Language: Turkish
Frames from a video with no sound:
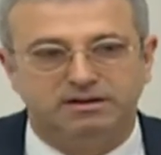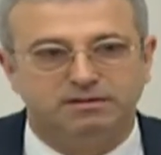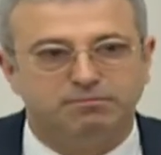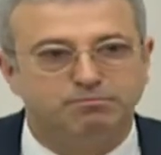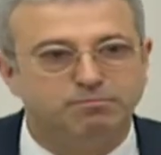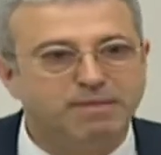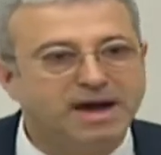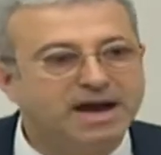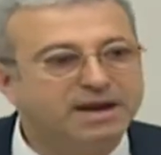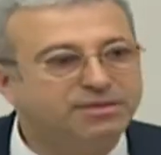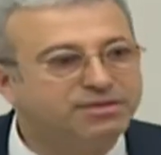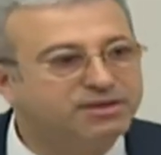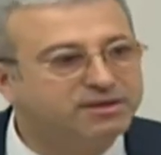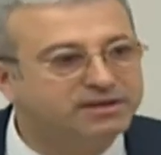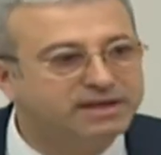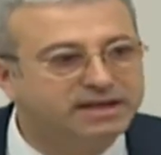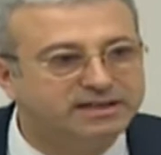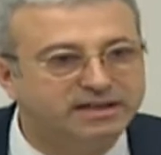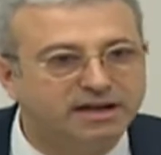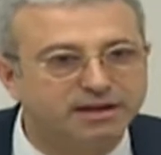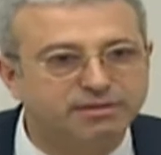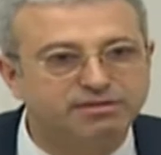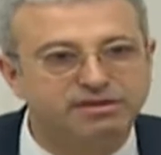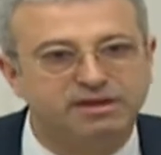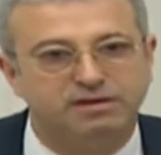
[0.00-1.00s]
Mersin
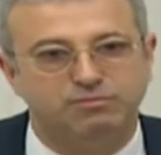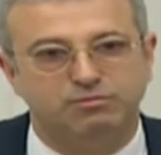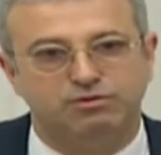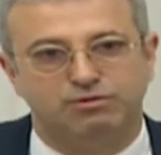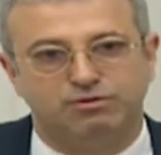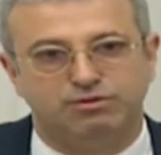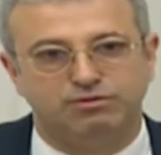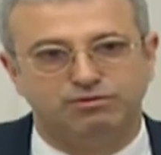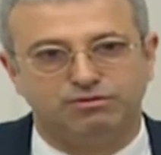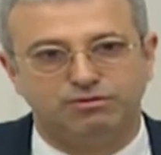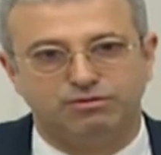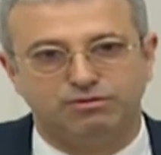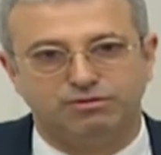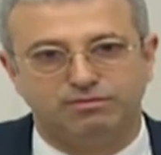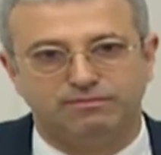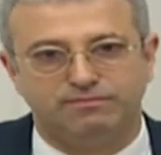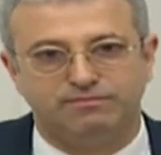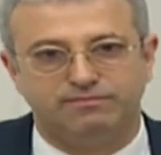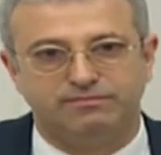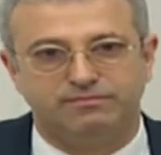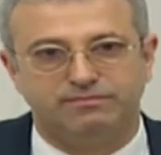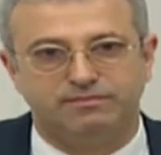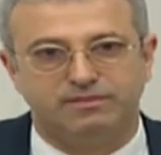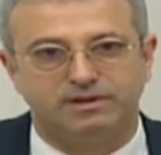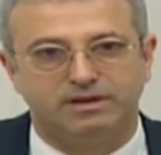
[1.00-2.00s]
neden sevmiyorsunuz?
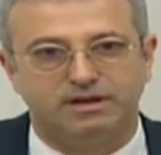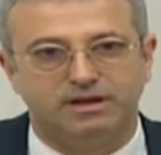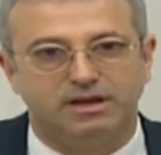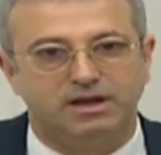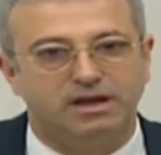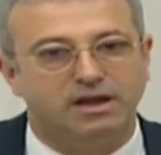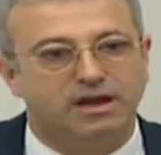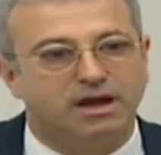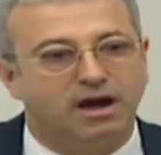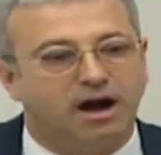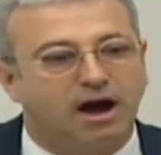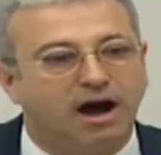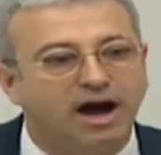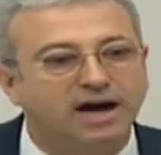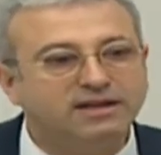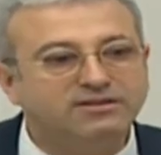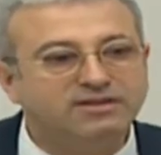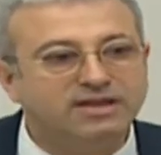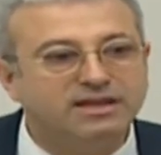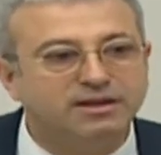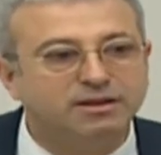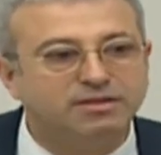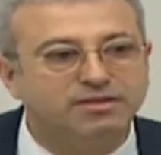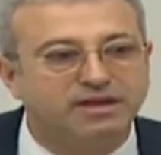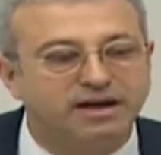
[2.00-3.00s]

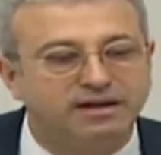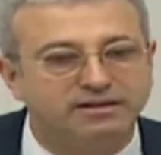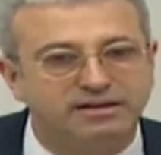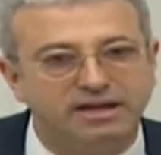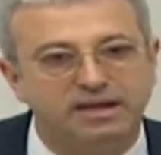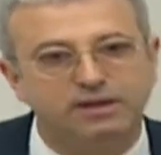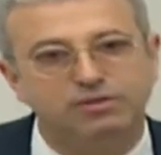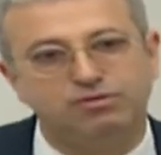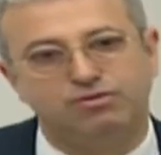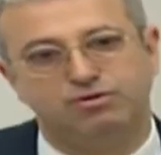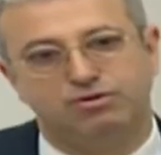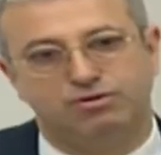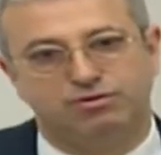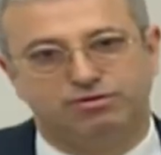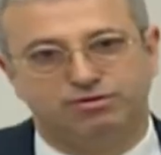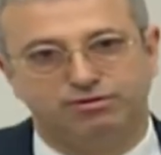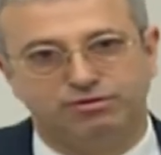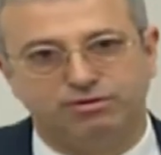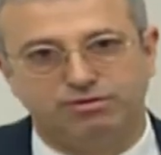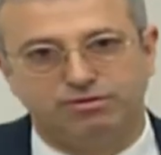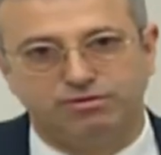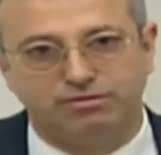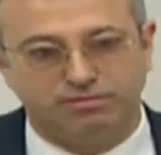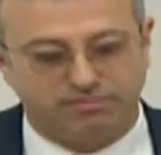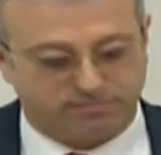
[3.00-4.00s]
Akdeniz'den ne istiyorsunuz?